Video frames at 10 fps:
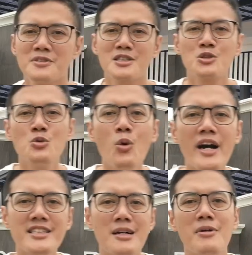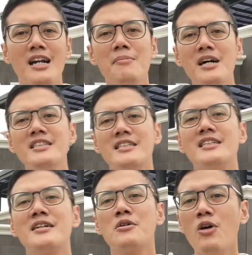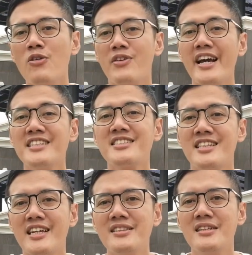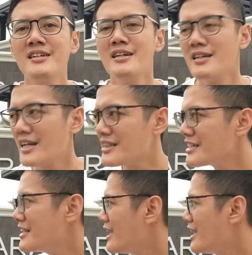sesuai sama namanya Golf Estate, nanti di